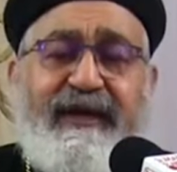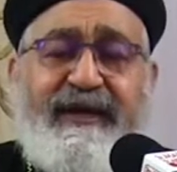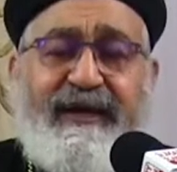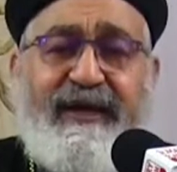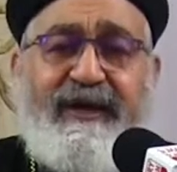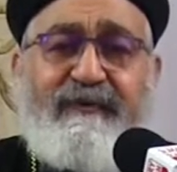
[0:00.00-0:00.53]

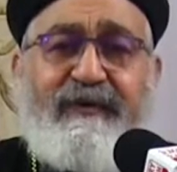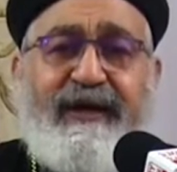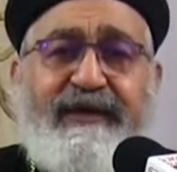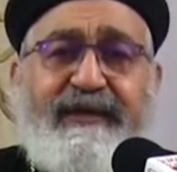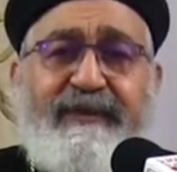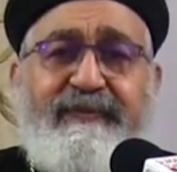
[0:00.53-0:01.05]
الإله
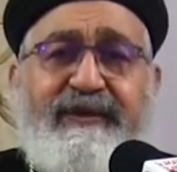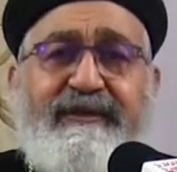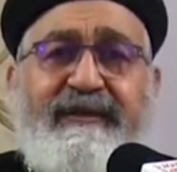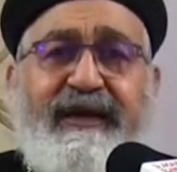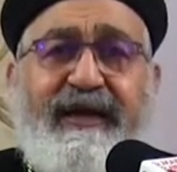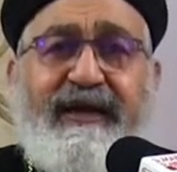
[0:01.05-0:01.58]
الواحد
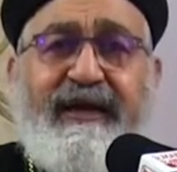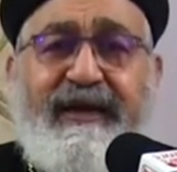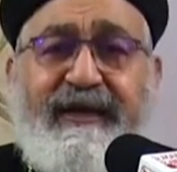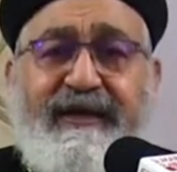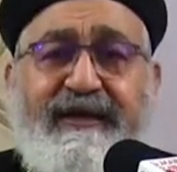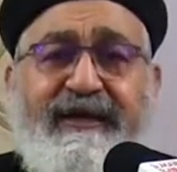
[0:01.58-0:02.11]
أمين تحل
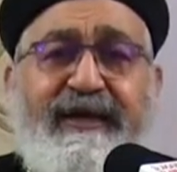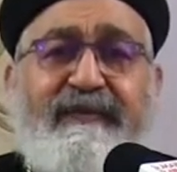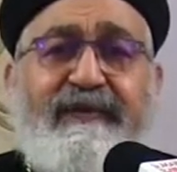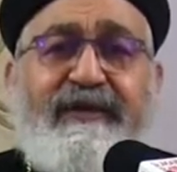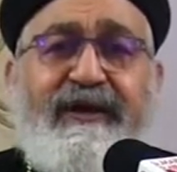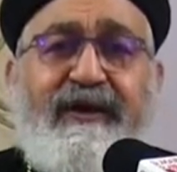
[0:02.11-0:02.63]
علينا
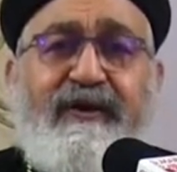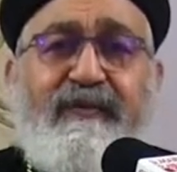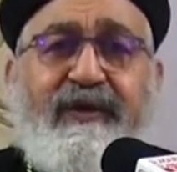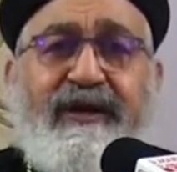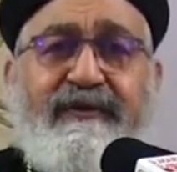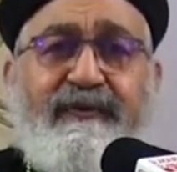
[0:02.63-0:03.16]
نعمة الله
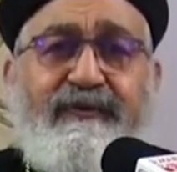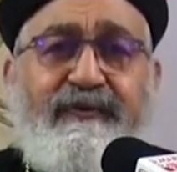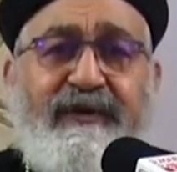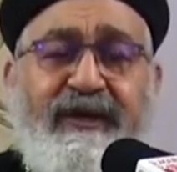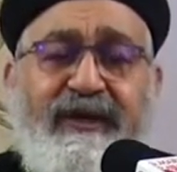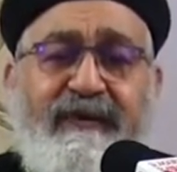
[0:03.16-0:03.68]
وبركته
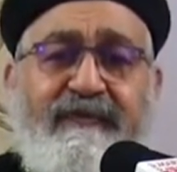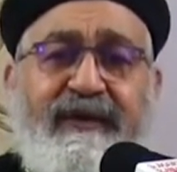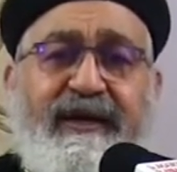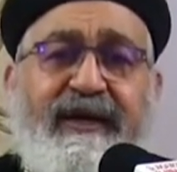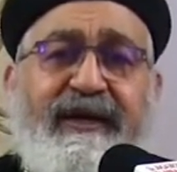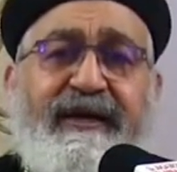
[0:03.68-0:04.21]

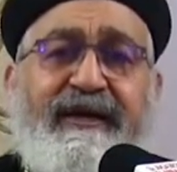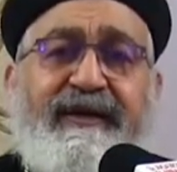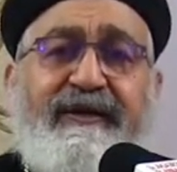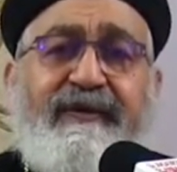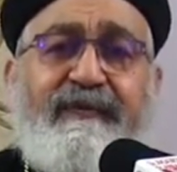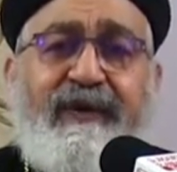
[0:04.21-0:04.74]
من
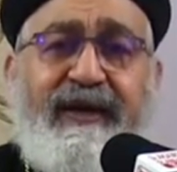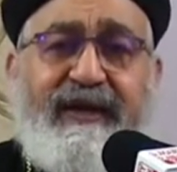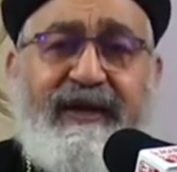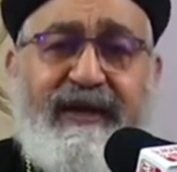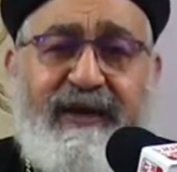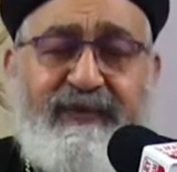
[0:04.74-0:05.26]
الآن
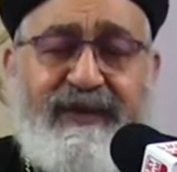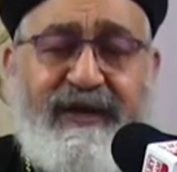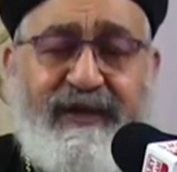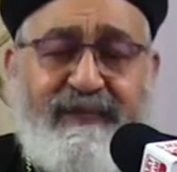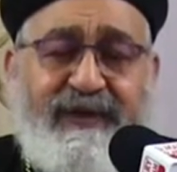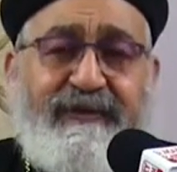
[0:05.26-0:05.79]
وإلى الأبد
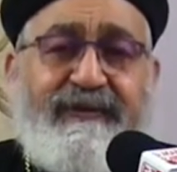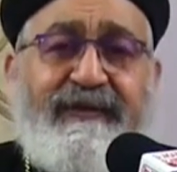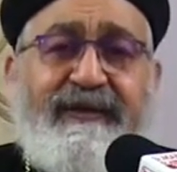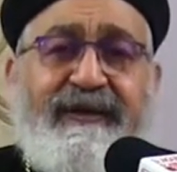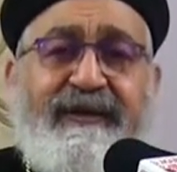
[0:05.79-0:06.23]
أمين